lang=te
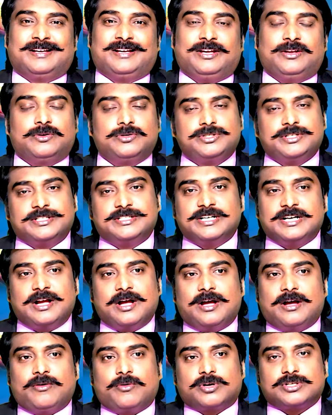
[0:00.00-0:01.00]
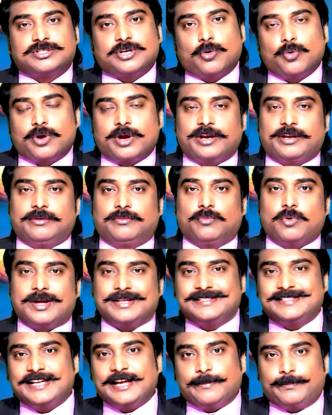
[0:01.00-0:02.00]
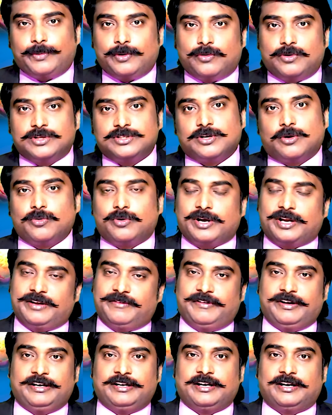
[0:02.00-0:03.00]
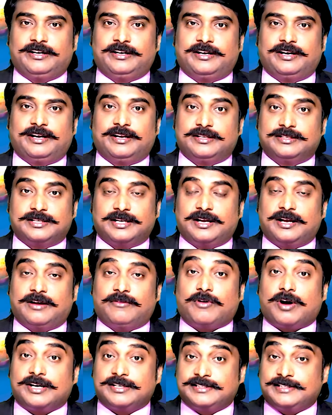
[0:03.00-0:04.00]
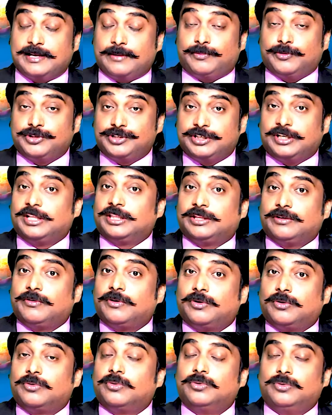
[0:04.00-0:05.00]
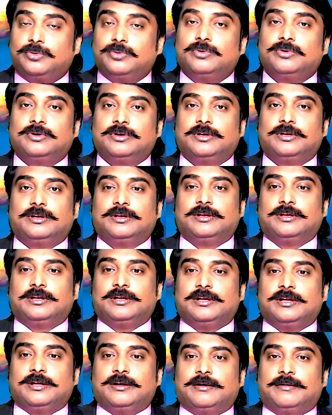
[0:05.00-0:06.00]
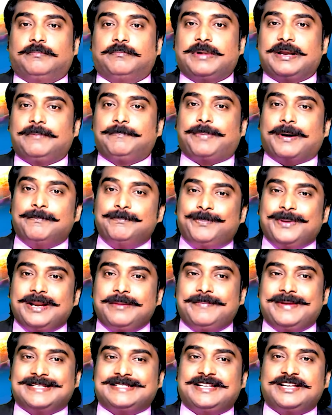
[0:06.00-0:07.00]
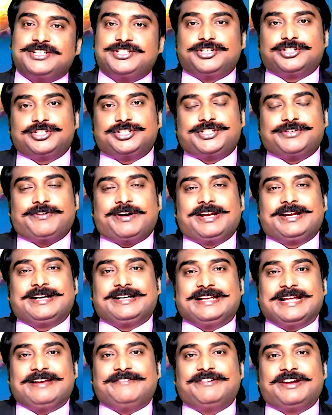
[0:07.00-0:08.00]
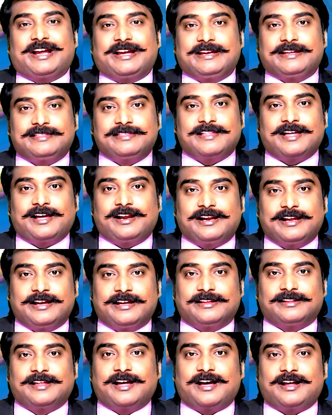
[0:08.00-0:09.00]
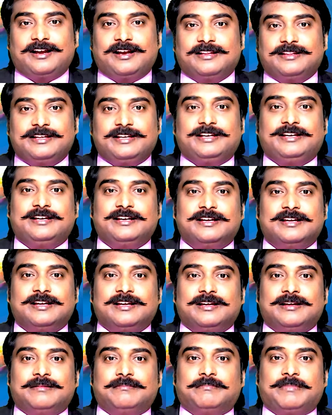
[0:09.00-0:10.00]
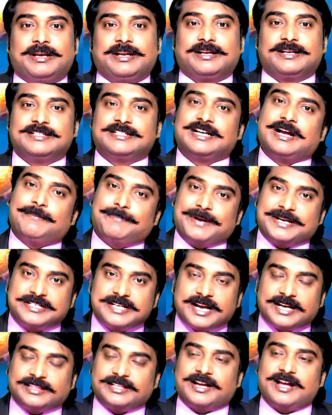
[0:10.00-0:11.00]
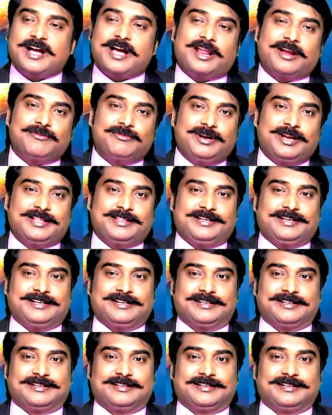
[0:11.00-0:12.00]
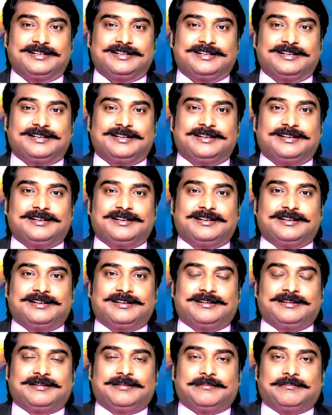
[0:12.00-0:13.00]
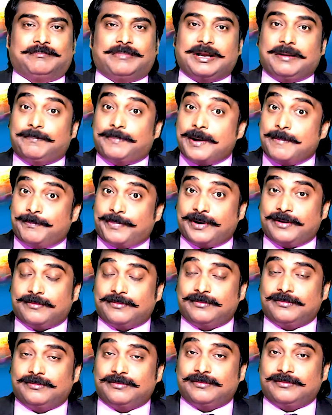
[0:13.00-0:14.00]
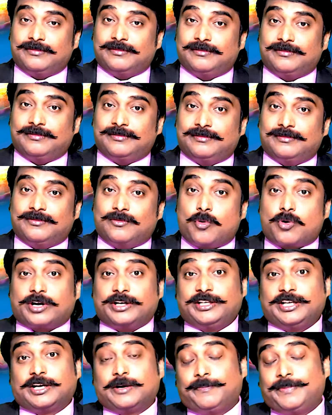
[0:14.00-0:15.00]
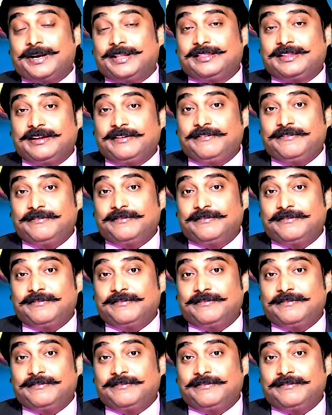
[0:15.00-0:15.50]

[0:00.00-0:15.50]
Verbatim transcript: ఈరోజు నిజంగా ఒక సౌకర్యం వాట్సాప్లో ఉన్న సౌకర్యం ఏంటంటే నిజంగా వాట్సాప్ వచ్చినంత వరకు మనం పంపిన మెసేజ్ ఎదుటివాడికి డెలివరీ అయ్యిందా లేదా అన్నది మనకు నిజంగా ప్రశ్నార్థకంగానే ఉండేది మనం పంపడం ఒక టిక్కు పడితే